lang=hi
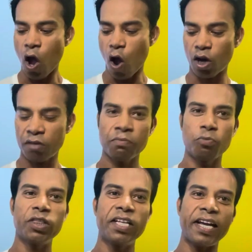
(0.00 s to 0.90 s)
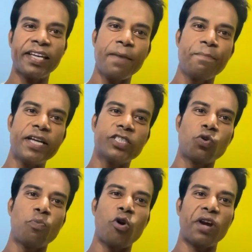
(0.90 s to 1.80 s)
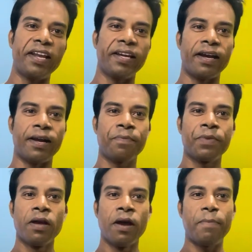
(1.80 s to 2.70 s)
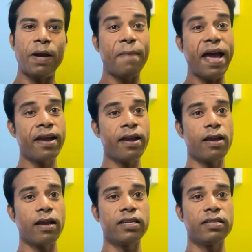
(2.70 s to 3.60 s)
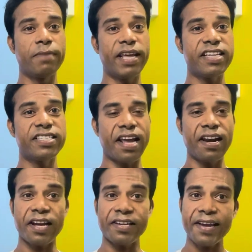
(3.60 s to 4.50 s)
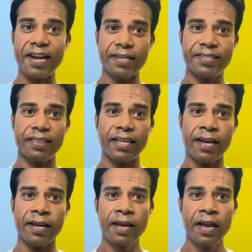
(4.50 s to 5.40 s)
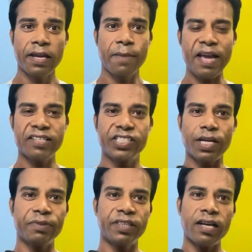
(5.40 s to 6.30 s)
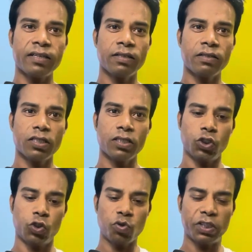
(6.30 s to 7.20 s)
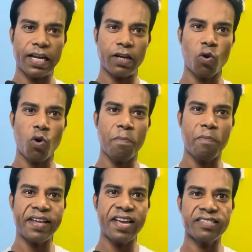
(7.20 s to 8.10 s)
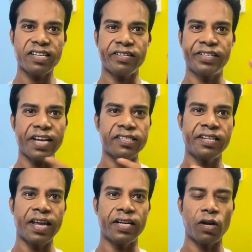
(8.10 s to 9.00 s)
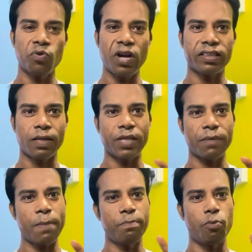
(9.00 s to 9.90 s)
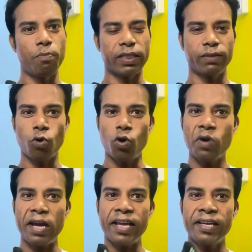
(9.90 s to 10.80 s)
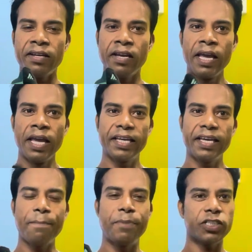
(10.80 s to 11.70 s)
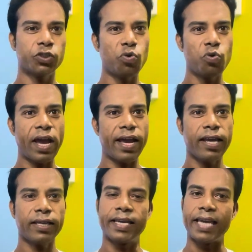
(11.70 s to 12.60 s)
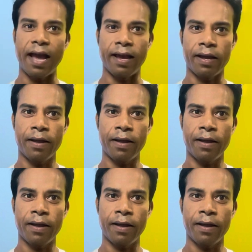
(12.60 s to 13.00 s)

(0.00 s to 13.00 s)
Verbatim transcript: और बोल देता कि ये बेस्ट सू फॉर रनिंग है पर मैं मेरे इस चैनल का यही खासियत है कि मैं जब तक जूते को बढ़िया से टेस्ट नहीं करूंगा तब तक मैं बोलूंगा नहीं कि ये बेसू है कि क्या है